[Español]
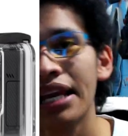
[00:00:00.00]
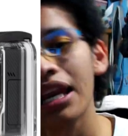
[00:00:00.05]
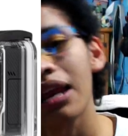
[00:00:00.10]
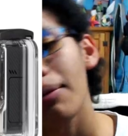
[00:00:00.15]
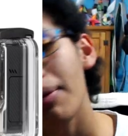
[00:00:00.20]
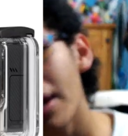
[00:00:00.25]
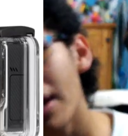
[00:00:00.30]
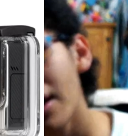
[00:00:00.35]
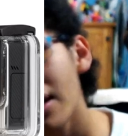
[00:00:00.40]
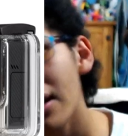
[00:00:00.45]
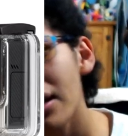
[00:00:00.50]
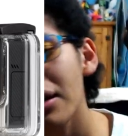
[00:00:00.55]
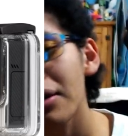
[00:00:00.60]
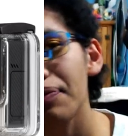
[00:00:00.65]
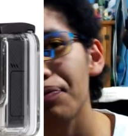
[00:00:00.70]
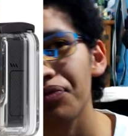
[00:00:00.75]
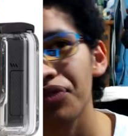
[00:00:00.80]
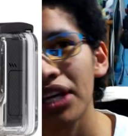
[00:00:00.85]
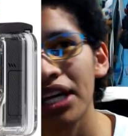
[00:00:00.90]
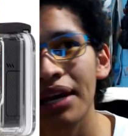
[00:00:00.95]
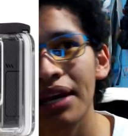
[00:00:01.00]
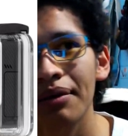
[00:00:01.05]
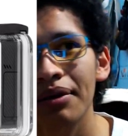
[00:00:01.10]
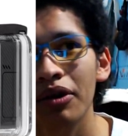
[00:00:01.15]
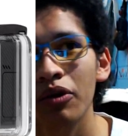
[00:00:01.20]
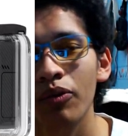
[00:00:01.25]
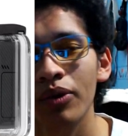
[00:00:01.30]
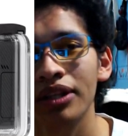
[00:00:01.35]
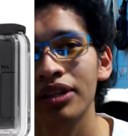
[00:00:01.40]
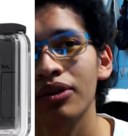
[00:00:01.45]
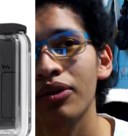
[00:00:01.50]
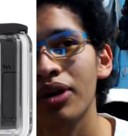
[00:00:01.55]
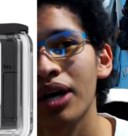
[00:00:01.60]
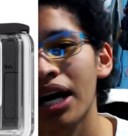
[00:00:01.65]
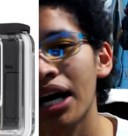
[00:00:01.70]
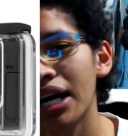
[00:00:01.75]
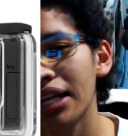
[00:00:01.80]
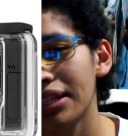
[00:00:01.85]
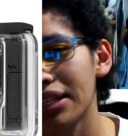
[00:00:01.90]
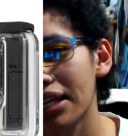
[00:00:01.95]
La Black graba en
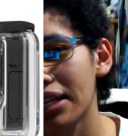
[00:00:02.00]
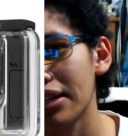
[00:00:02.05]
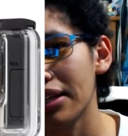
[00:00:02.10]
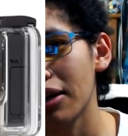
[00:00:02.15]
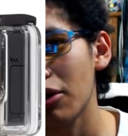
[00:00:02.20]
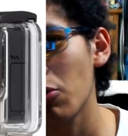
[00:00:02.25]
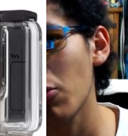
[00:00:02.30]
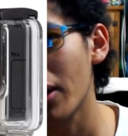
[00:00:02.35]
4K a 30